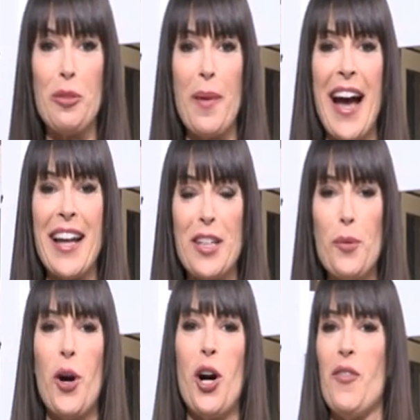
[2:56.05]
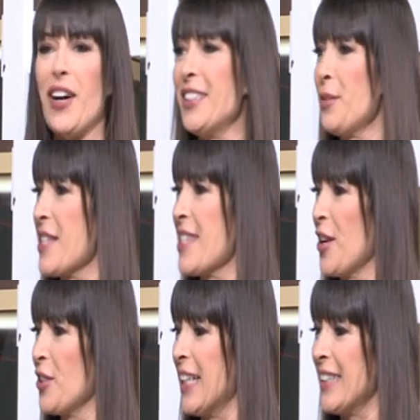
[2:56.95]
domani nuova di
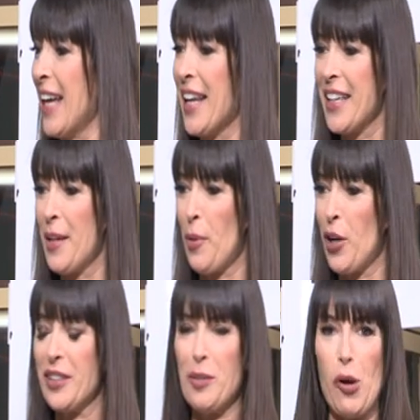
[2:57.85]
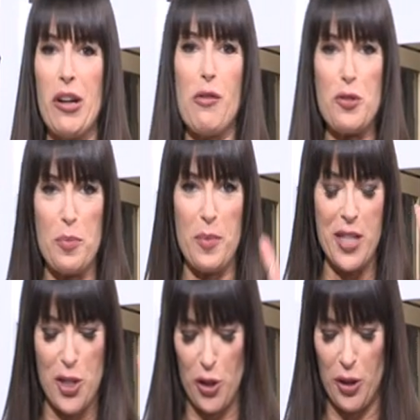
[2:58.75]
quest'anno del Natale porti buon
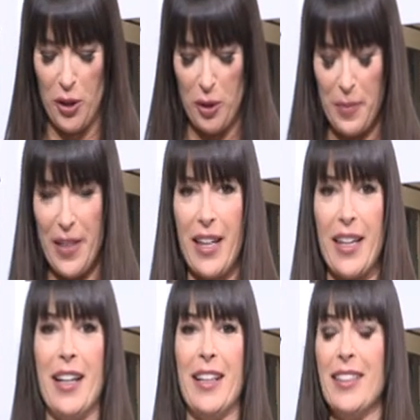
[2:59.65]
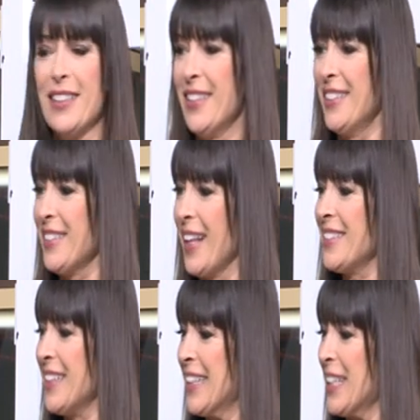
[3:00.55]
auspicio per
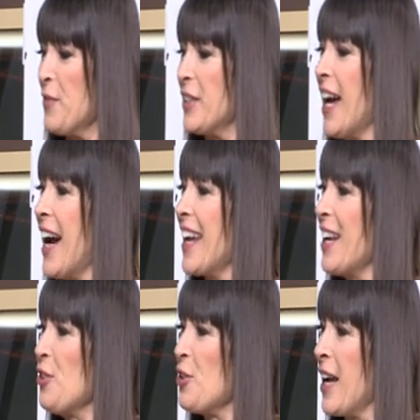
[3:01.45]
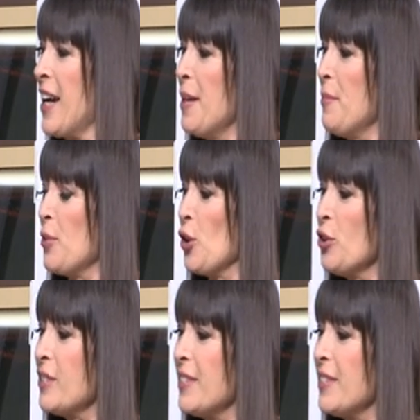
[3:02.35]
Pantaneve. Dai, allora, Speriamo pronti?